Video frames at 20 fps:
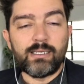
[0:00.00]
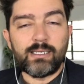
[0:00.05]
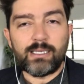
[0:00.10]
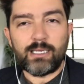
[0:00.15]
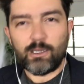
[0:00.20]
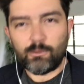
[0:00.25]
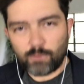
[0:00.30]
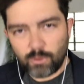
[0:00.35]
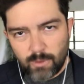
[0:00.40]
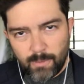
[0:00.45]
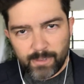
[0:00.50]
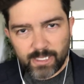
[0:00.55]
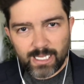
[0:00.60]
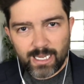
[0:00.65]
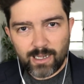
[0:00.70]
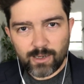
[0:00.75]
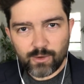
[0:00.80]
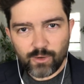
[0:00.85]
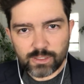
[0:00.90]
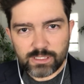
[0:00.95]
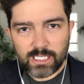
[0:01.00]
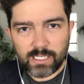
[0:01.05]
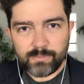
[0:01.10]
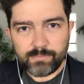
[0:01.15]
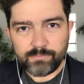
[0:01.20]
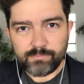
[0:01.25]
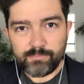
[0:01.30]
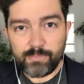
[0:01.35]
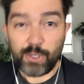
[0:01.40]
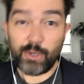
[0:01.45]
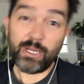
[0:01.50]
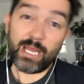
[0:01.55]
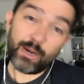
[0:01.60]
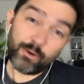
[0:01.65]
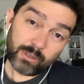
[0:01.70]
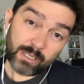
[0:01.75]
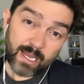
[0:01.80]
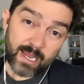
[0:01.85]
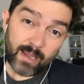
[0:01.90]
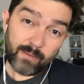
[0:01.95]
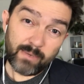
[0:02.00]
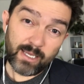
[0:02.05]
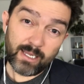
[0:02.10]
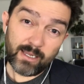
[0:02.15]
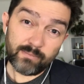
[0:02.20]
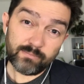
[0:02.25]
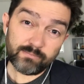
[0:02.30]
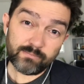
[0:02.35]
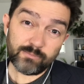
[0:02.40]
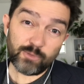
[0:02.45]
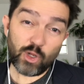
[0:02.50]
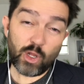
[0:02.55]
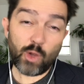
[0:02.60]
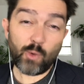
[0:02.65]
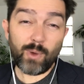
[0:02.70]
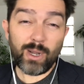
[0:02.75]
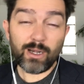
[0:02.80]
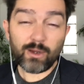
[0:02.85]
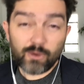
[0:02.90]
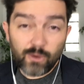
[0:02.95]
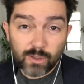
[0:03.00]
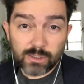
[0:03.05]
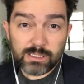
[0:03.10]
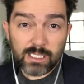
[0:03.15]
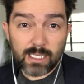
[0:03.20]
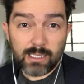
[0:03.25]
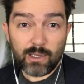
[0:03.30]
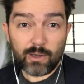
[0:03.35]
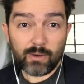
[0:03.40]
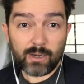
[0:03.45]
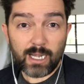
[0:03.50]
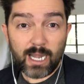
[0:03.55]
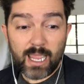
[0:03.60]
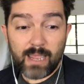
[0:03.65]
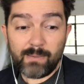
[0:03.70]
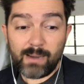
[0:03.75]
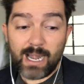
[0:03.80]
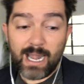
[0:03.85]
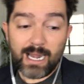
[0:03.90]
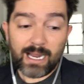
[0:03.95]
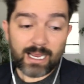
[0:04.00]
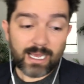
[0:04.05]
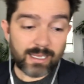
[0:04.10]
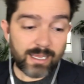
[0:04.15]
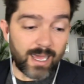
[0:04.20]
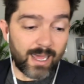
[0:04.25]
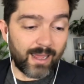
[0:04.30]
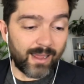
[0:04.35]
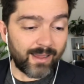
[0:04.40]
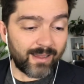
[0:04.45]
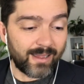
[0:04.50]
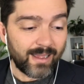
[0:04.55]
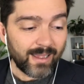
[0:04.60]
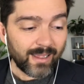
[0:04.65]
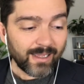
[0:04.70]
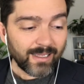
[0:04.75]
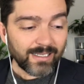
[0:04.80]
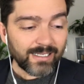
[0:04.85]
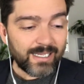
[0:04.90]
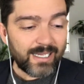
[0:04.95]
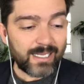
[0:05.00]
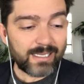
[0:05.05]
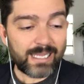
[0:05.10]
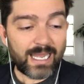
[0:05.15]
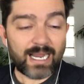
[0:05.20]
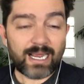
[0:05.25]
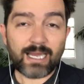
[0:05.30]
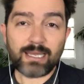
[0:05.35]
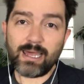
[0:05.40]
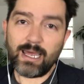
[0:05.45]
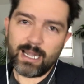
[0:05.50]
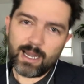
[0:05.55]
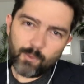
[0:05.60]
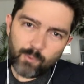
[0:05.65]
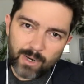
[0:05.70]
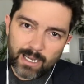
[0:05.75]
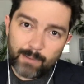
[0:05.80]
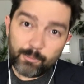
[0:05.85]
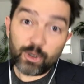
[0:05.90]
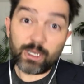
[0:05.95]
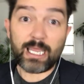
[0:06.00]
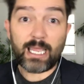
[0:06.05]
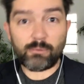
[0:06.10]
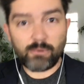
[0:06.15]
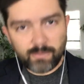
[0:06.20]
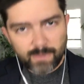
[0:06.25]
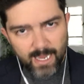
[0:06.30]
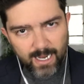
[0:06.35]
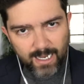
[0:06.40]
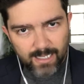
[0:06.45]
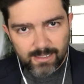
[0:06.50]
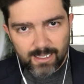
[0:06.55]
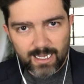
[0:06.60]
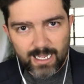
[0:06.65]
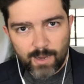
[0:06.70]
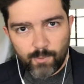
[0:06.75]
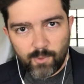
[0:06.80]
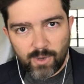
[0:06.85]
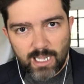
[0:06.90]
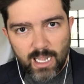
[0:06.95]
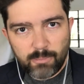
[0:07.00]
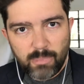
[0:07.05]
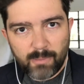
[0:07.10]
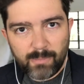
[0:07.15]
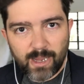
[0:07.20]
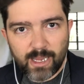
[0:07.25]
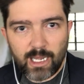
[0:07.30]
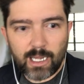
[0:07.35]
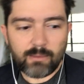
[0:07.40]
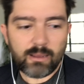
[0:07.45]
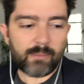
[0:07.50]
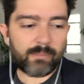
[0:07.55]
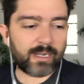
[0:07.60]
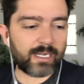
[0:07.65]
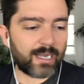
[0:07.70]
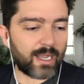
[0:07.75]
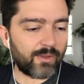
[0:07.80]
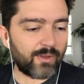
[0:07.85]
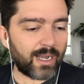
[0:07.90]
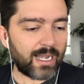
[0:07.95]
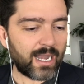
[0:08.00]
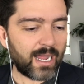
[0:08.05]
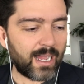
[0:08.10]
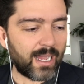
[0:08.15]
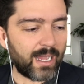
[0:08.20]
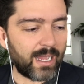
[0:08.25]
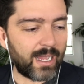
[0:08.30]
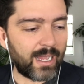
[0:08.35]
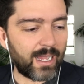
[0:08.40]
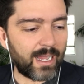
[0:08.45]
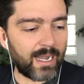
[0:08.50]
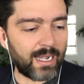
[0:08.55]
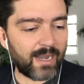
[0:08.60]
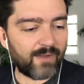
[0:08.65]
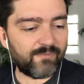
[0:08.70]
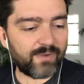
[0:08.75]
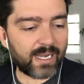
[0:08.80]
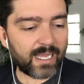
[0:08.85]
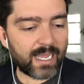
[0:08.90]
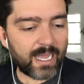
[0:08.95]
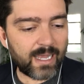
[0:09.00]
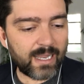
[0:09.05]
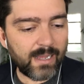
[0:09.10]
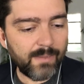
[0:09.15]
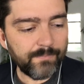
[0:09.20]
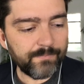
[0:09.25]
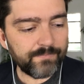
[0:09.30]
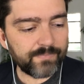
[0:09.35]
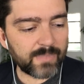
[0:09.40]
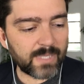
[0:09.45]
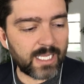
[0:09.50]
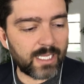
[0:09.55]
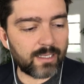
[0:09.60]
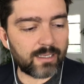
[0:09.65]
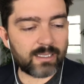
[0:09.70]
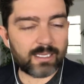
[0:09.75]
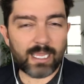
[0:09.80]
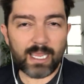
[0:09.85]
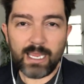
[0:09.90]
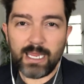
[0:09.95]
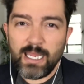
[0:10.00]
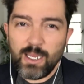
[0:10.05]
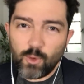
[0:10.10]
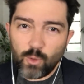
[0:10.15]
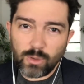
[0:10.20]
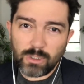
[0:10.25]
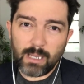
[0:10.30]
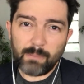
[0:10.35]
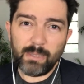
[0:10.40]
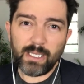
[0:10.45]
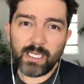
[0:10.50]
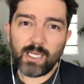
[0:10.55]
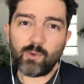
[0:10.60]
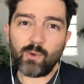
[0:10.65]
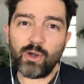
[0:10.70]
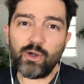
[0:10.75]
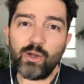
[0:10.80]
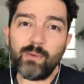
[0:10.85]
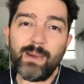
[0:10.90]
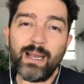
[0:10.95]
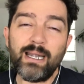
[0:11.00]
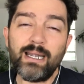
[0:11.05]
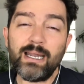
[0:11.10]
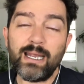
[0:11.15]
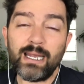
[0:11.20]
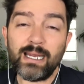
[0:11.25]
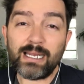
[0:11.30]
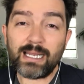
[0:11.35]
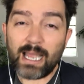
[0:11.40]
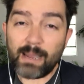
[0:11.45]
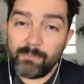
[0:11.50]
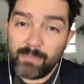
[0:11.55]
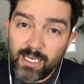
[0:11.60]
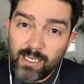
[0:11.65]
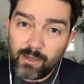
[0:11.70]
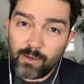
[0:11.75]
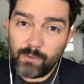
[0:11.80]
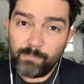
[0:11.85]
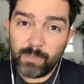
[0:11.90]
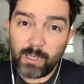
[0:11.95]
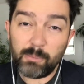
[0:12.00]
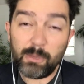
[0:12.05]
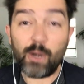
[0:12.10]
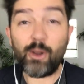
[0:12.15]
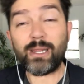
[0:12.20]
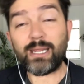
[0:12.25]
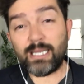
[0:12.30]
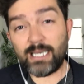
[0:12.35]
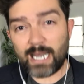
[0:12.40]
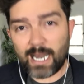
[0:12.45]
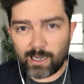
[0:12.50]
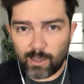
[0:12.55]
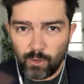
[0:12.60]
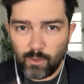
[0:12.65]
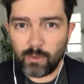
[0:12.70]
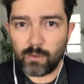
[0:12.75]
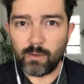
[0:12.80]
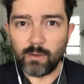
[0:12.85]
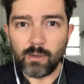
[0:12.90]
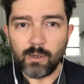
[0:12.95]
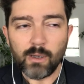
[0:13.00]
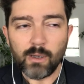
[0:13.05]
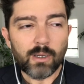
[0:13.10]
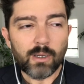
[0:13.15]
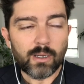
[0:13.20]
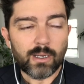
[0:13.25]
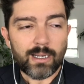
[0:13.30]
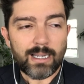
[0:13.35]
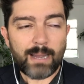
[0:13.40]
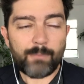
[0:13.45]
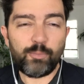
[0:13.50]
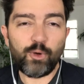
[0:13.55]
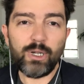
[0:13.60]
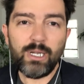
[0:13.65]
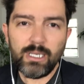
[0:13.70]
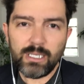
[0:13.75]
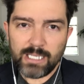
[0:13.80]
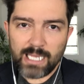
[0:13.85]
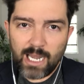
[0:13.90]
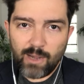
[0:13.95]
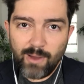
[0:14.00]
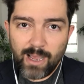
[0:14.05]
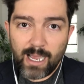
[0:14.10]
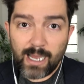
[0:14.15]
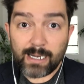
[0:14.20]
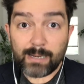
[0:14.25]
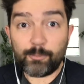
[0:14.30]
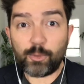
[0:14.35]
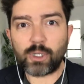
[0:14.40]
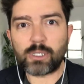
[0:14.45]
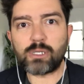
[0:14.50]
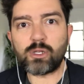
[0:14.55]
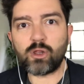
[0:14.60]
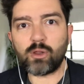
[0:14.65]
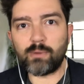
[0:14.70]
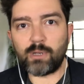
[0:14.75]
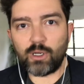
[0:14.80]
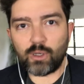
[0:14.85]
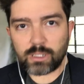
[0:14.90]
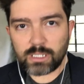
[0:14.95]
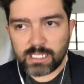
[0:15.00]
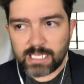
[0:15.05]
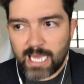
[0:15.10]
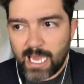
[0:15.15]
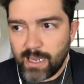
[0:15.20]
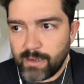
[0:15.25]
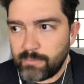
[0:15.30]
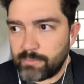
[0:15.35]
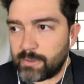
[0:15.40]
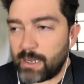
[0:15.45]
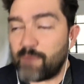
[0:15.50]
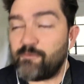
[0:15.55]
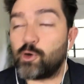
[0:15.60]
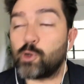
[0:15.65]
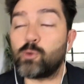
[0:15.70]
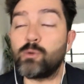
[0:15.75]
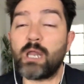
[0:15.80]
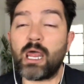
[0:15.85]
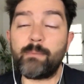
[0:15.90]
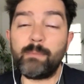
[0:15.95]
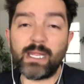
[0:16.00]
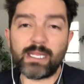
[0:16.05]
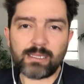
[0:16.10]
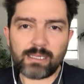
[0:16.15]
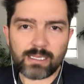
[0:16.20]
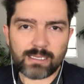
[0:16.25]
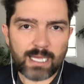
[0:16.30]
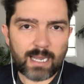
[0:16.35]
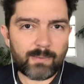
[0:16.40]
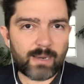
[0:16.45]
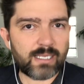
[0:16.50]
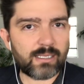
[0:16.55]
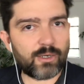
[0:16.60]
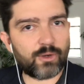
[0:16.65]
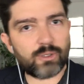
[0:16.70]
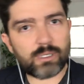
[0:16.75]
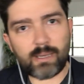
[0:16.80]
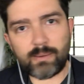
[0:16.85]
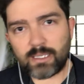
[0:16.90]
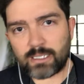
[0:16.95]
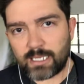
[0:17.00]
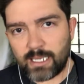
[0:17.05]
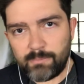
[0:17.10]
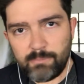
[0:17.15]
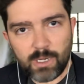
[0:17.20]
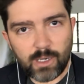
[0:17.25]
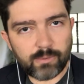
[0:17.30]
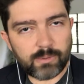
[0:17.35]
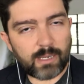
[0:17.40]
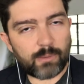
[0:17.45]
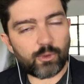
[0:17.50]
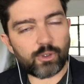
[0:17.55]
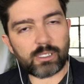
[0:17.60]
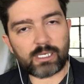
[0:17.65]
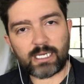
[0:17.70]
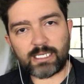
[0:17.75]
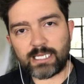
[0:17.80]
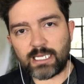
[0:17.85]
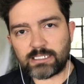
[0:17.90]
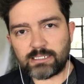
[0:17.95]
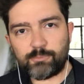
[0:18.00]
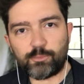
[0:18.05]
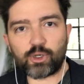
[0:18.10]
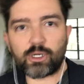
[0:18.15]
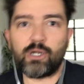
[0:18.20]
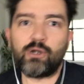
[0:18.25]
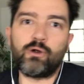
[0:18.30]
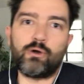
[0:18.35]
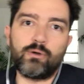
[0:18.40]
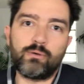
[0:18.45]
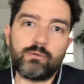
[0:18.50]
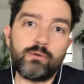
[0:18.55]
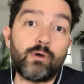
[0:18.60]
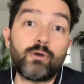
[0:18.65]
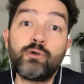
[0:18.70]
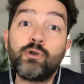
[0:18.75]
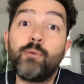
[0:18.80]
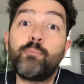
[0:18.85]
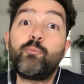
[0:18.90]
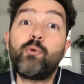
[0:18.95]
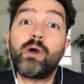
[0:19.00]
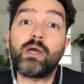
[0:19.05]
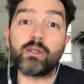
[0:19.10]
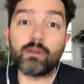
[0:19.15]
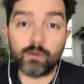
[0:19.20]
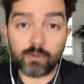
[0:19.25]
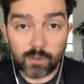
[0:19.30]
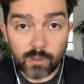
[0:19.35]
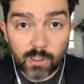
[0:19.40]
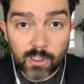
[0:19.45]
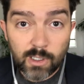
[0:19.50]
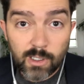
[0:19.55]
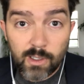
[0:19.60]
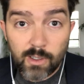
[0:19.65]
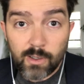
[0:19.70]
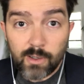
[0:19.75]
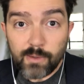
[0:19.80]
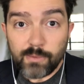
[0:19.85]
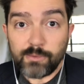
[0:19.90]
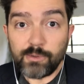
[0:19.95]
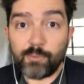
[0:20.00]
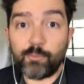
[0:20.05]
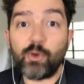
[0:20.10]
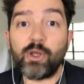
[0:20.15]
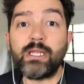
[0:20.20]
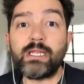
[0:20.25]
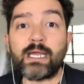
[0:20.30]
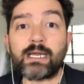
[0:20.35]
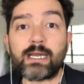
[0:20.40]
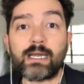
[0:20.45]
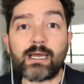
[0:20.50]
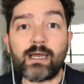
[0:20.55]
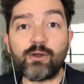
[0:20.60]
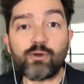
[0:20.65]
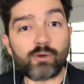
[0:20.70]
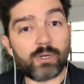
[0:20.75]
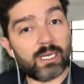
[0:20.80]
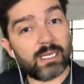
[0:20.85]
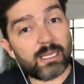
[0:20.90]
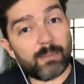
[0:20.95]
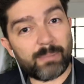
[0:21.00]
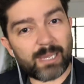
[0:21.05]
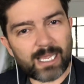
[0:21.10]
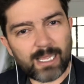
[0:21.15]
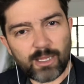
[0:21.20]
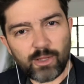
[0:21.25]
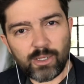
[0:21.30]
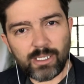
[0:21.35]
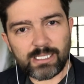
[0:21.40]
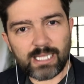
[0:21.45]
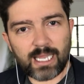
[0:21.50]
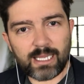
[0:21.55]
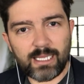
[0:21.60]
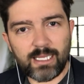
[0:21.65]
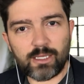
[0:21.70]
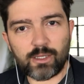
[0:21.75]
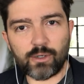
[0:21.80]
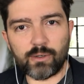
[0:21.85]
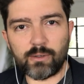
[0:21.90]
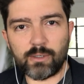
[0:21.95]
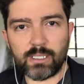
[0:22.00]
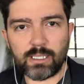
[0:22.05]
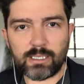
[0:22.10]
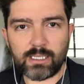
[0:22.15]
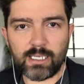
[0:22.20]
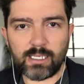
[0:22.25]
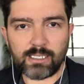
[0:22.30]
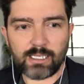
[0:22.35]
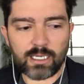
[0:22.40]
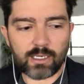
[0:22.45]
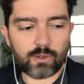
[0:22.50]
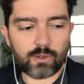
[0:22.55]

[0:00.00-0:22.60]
y lo volvió a meter al coche, pero ya no tenía vida. Lo llevó al coche y se lo quería llevar a la casa este, a la casa de la abuela, porque ya vivía en casa de la abuela, el papá ya lo había mandado a la, fregada. Este, y justamente cuando iban en, camino, primero a tirarlo, la policía lo agarra por exceso de velocidad, afortunadamente se salva y dice, no sabes qué, me lo llevo de retache porque no, no, puedo, no puedo andar cargando con este pequeño detallito este, en el